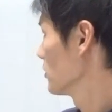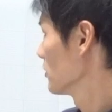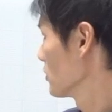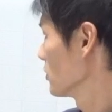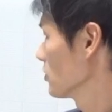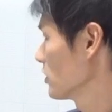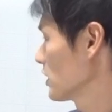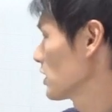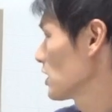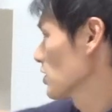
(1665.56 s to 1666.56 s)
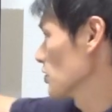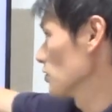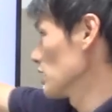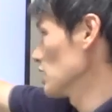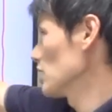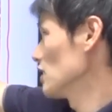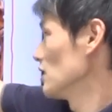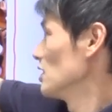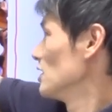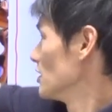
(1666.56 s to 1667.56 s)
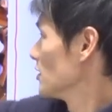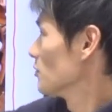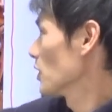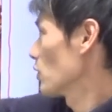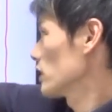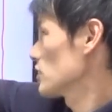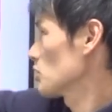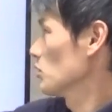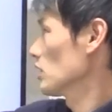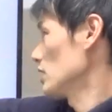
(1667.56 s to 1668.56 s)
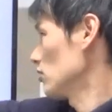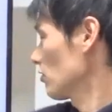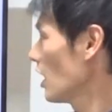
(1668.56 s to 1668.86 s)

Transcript: そう取れたらっきょうで、まあ、こうやって仕込んだりとか、